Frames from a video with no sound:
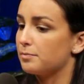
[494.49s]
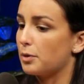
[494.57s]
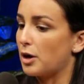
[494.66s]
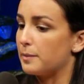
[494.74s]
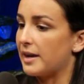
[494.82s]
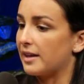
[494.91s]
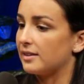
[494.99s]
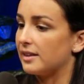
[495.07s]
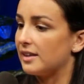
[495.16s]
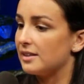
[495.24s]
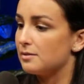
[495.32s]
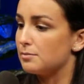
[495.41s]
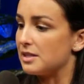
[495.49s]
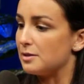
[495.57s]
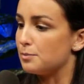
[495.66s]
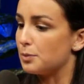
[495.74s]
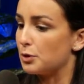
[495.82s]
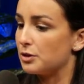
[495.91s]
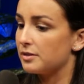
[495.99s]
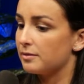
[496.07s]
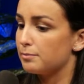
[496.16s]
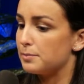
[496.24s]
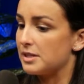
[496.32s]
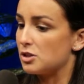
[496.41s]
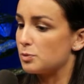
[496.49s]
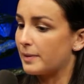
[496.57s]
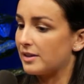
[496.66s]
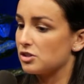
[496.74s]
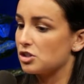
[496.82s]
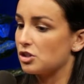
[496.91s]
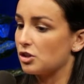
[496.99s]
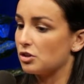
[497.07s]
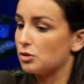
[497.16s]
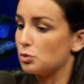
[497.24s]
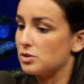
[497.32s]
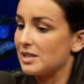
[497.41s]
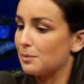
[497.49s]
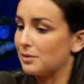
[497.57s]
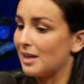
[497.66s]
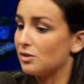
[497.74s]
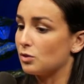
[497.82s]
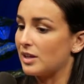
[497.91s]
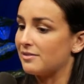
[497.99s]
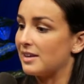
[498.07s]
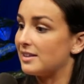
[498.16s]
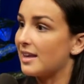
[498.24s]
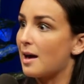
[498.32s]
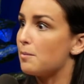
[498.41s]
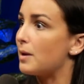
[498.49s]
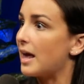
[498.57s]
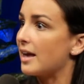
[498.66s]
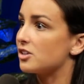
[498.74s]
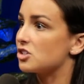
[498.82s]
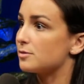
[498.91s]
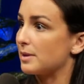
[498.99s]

première date, mini pote Puis je pense que deuxième date, on avait été à la plage.